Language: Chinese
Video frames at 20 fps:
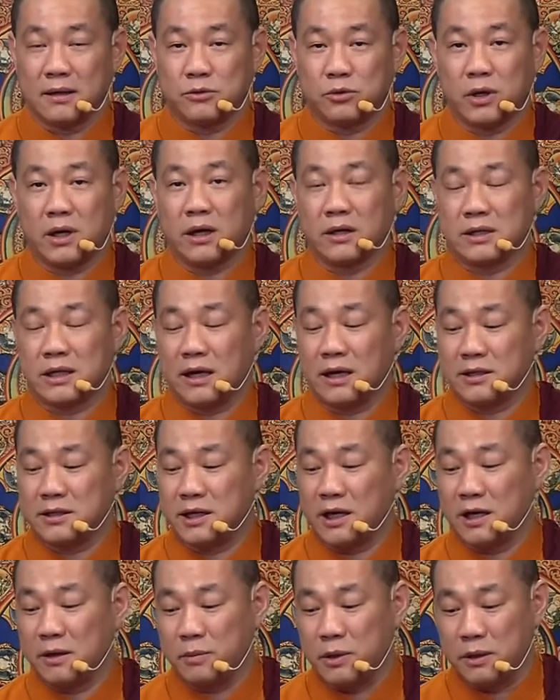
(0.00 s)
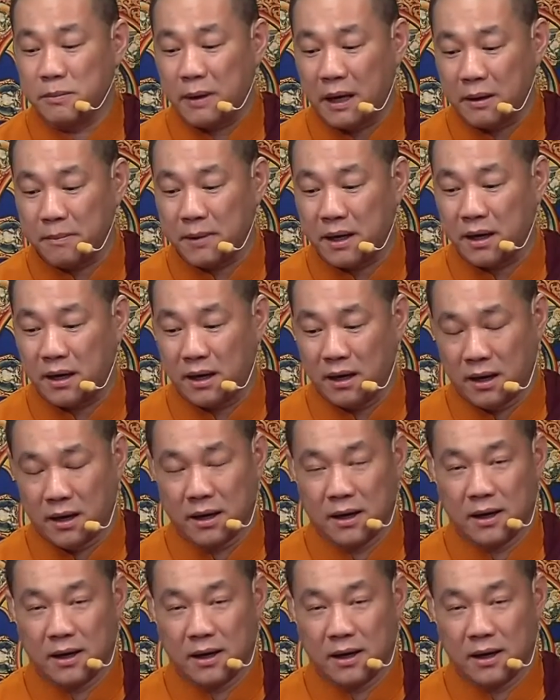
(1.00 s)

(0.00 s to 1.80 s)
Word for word: 最好再来牵一匹白马。